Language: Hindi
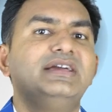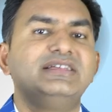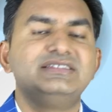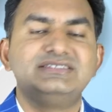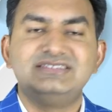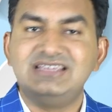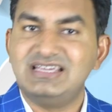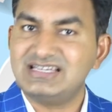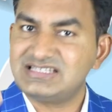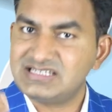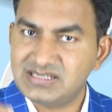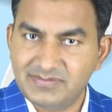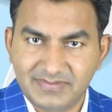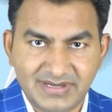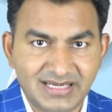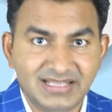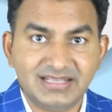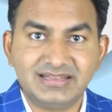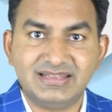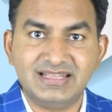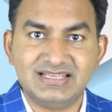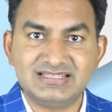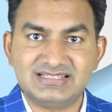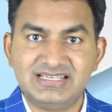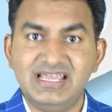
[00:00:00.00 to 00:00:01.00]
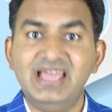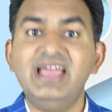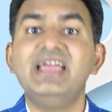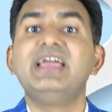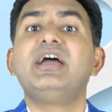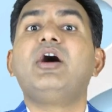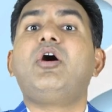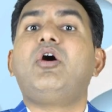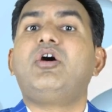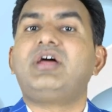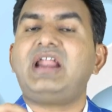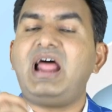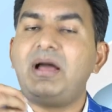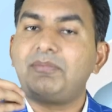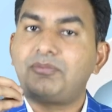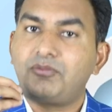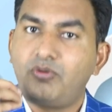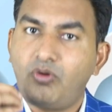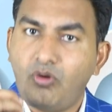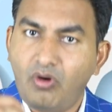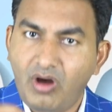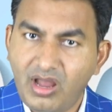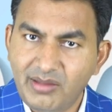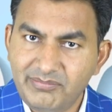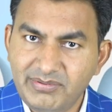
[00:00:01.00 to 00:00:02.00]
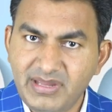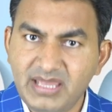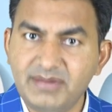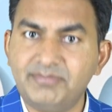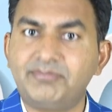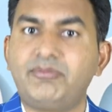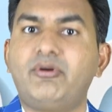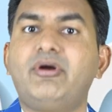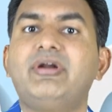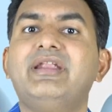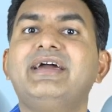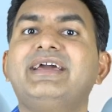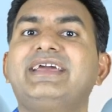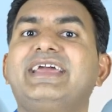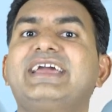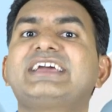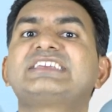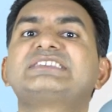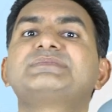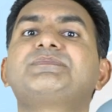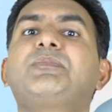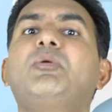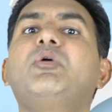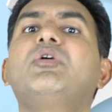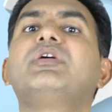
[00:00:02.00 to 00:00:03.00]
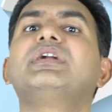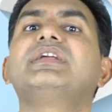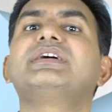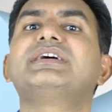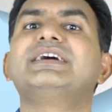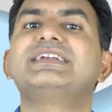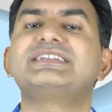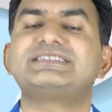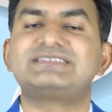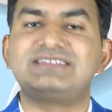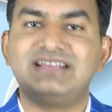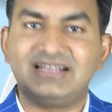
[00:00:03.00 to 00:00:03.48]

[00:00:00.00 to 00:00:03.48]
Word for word: जीएसटी में लिख दीजिए और आप कोई भी प्रोडक्ट एक्सपोर्ट कर